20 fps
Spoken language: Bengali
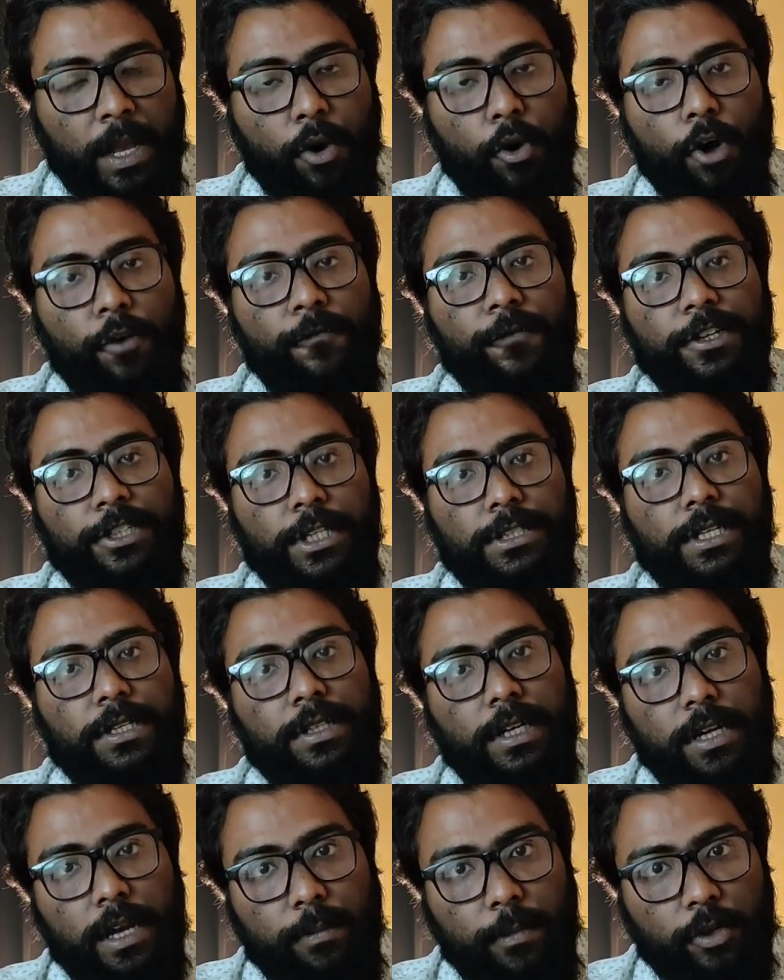কনভার্সেশন
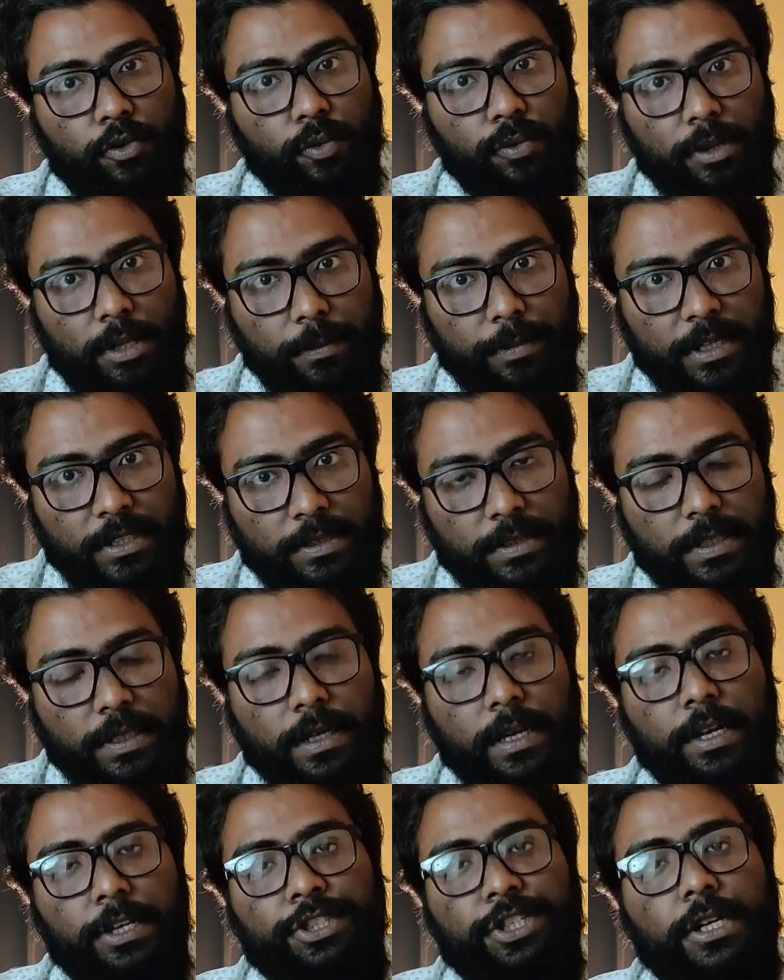যেটা আমরা শুনতে পাচ্ছি
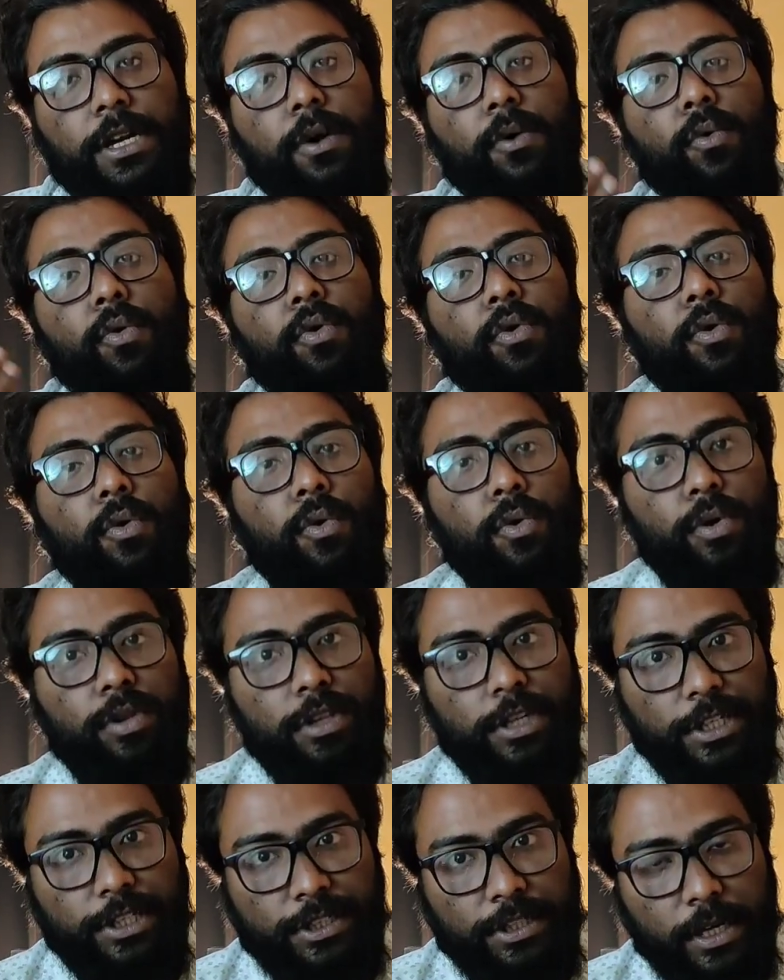সেটা অন্য কোনো
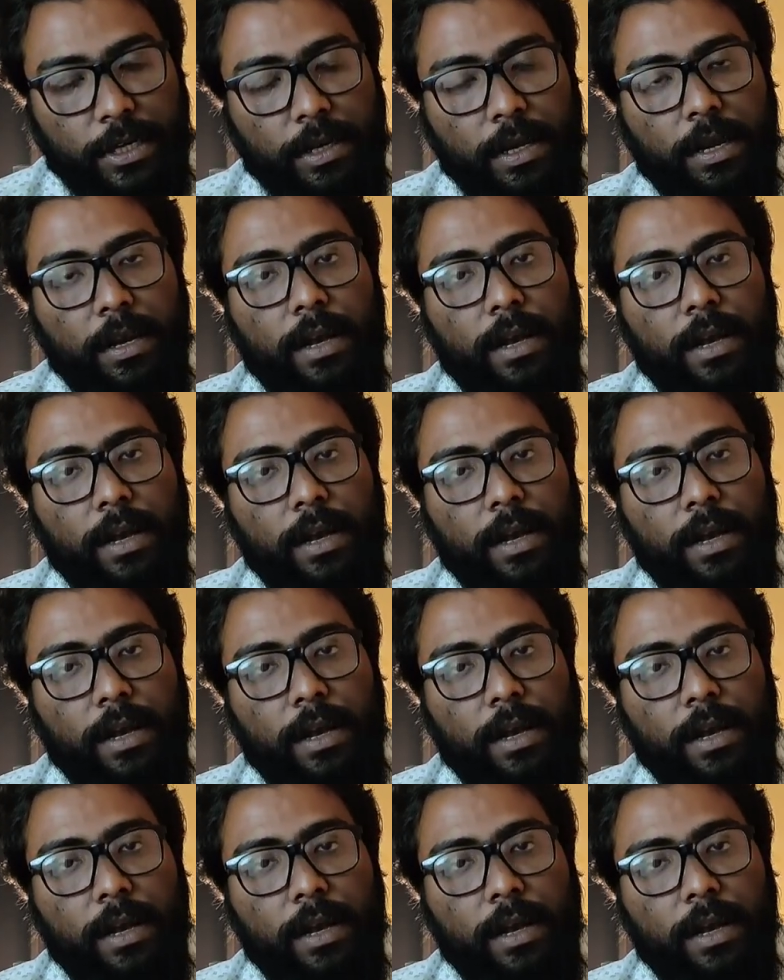দৃশ্যের